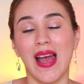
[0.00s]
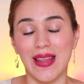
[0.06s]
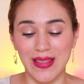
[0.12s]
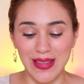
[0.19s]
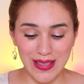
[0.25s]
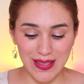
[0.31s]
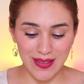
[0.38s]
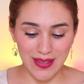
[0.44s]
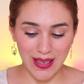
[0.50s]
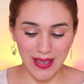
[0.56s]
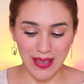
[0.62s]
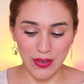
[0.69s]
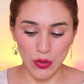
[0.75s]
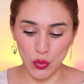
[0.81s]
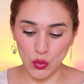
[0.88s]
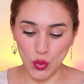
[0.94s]

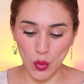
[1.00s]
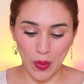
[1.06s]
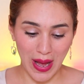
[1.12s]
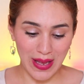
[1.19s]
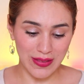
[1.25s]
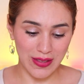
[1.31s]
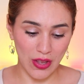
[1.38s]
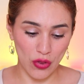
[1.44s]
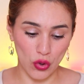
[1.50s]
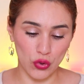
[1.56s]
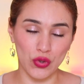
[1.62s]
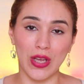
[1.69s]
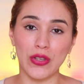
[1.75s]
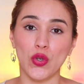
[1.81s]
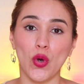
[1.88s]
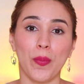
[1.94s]
Dice YouTube hace
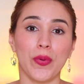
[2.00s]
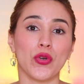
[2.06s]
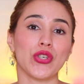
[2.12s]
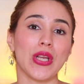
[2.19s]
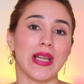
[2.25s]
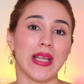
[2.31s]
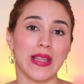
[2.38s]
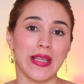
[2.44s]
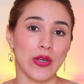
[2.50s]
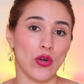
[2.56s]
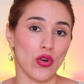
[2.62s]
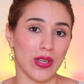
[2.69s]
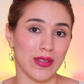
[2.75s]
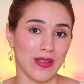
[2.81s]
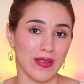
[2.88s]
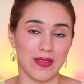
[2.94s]
dos años, pero ya les digo
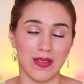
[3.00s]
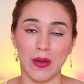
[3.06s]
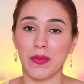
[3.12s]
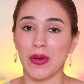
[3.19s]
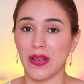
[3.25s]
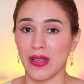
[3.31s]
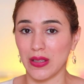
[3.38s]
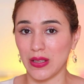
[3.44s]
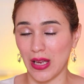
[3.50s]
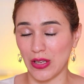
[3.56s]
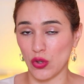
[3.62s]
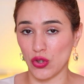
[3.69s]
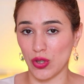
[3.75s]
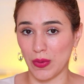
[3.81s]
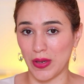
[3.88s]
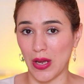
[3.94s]
que en diciembre de este
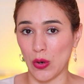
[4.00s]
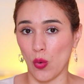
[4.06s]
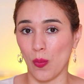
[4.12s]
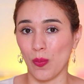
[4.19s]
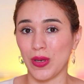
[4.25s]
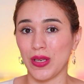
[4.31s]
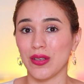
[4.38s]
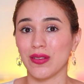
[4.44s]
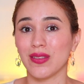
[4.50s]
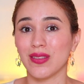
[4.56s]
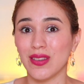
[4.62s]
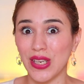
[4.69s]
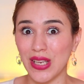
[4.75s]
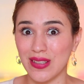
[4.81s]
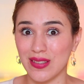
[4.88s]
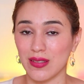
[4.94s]
año se van a cumplir
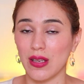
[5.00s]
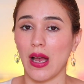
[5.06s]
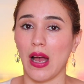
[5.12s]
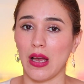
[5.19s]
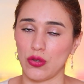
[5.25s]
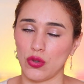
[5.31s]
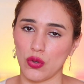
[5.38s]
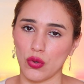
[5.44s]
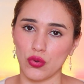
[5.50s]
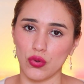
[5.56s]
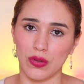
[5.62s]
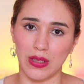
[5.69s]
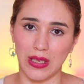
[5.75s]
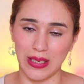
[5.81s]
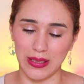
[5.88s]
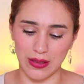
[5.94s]
tres años
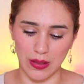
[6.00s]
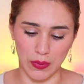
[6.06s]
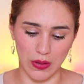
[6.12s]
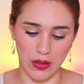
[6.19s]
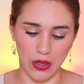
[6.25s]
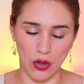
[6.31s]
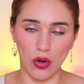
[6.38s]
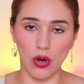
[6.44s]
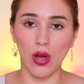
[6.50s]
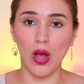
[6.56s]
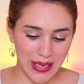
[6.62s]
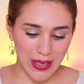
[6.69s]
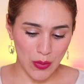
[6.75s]
de este video.